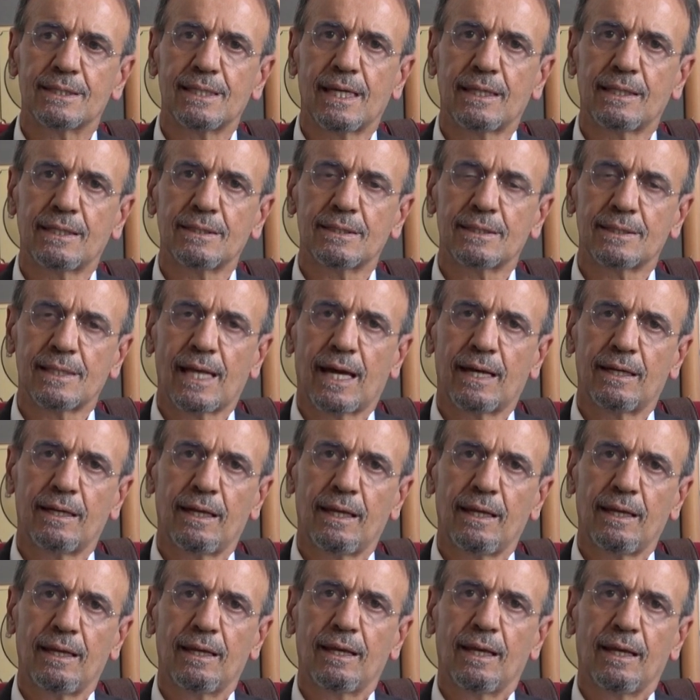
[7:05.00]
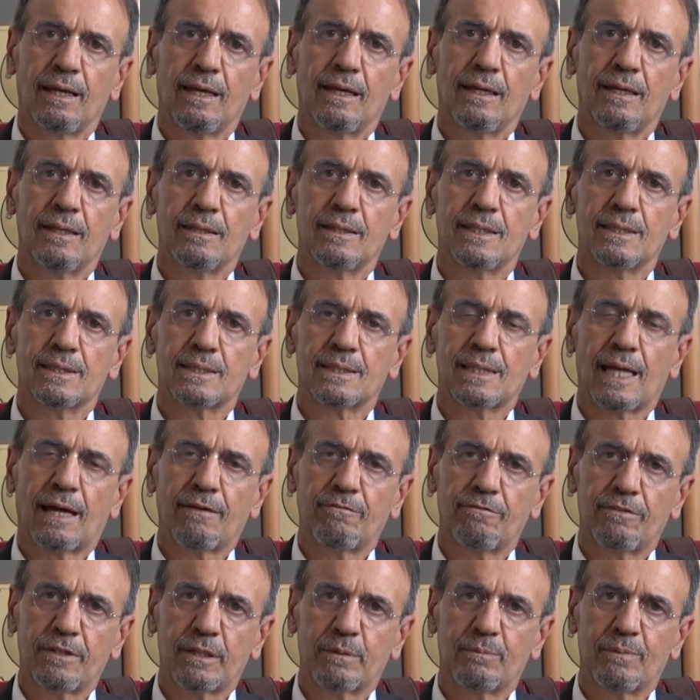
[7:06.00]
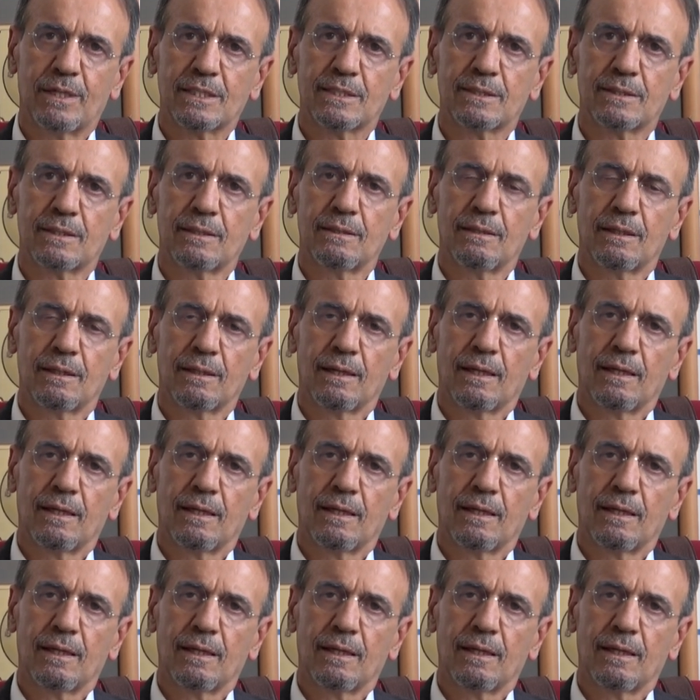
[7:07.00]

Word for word: 8 tane Hindistan firması